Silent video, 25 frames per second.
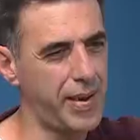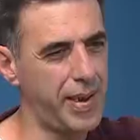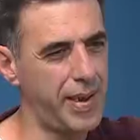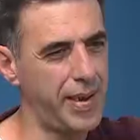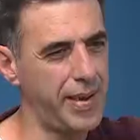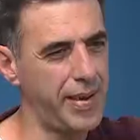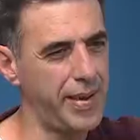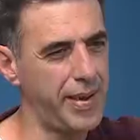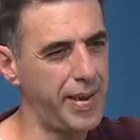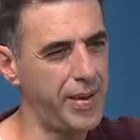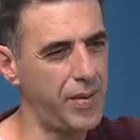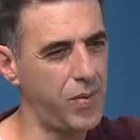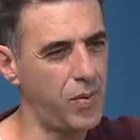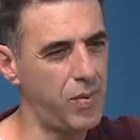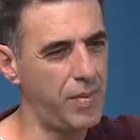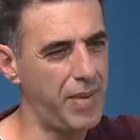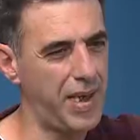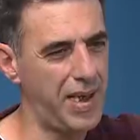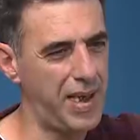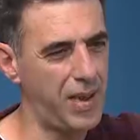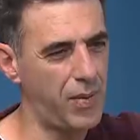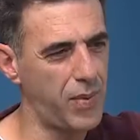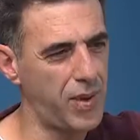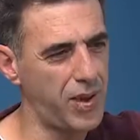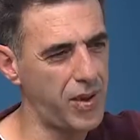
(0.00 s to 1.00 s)
حاليا هو
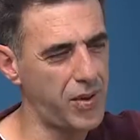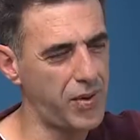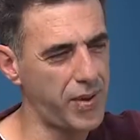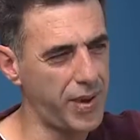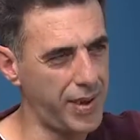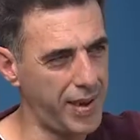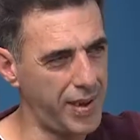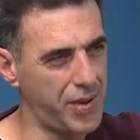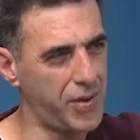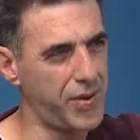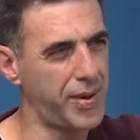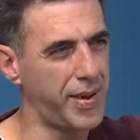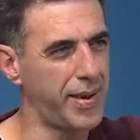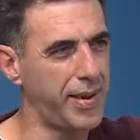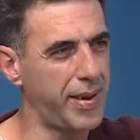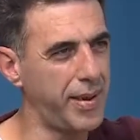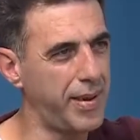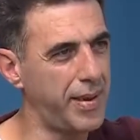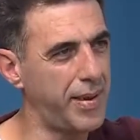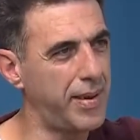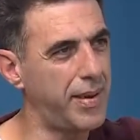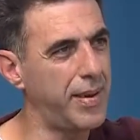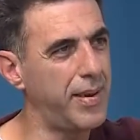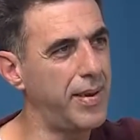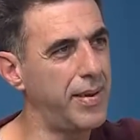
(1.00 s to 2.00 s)
بحاول اشتغل على شيء زي
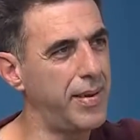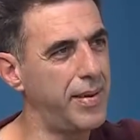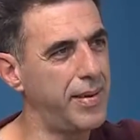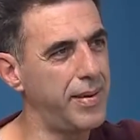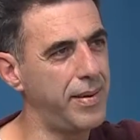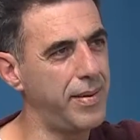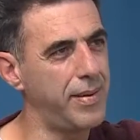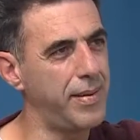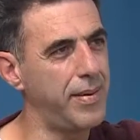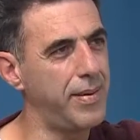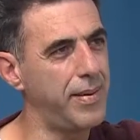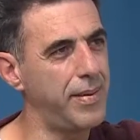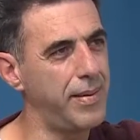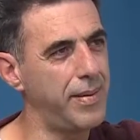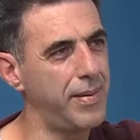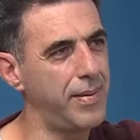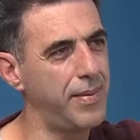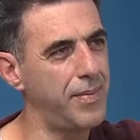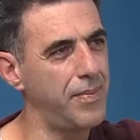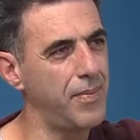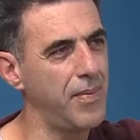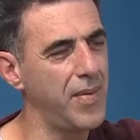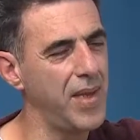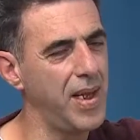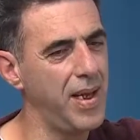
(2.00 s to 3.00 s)
هيك يعني
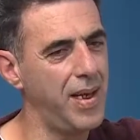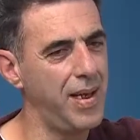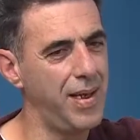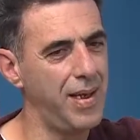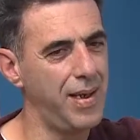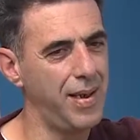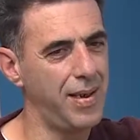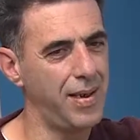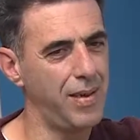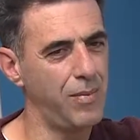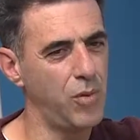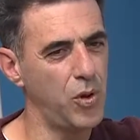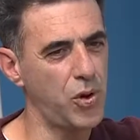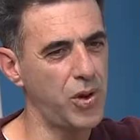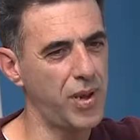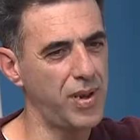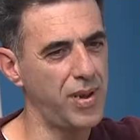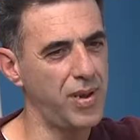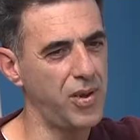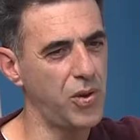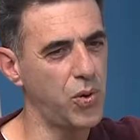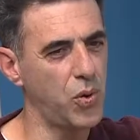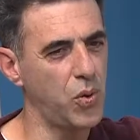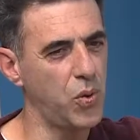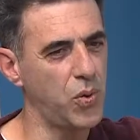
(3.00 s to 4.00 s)
المشكله
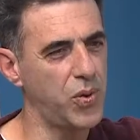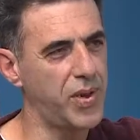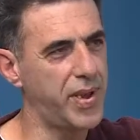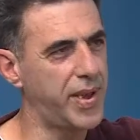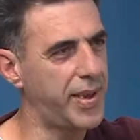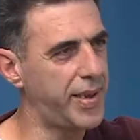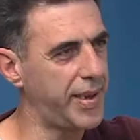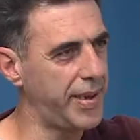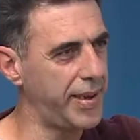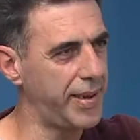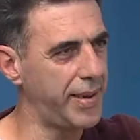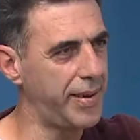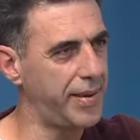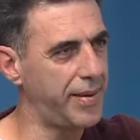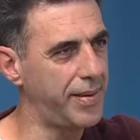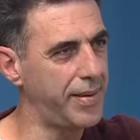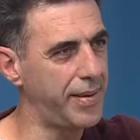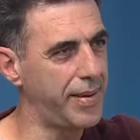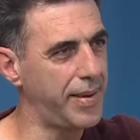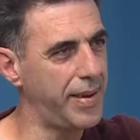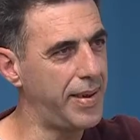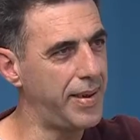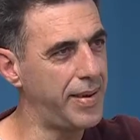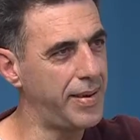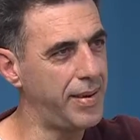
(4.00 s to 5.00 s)
الجهود ذاتيه
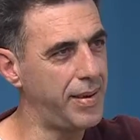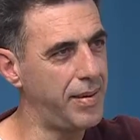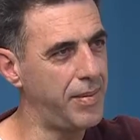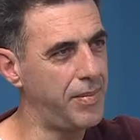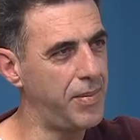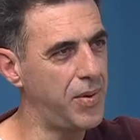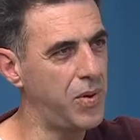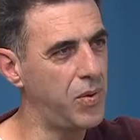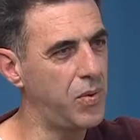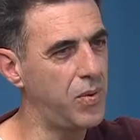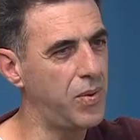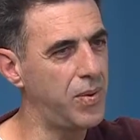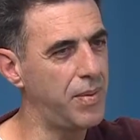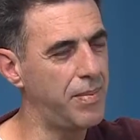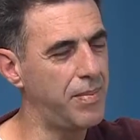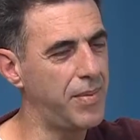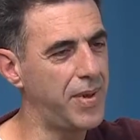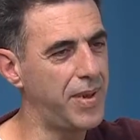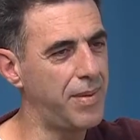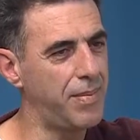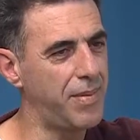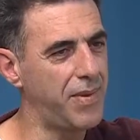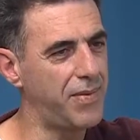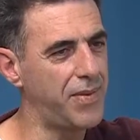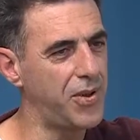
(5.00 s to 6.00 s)
يعني
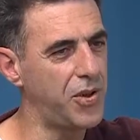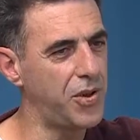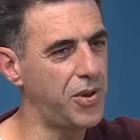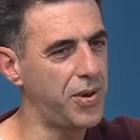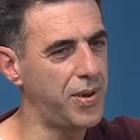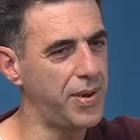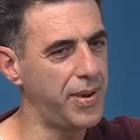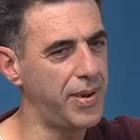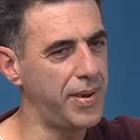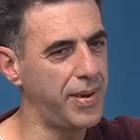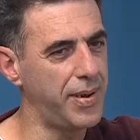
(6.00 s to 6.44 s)
بدون ما فيش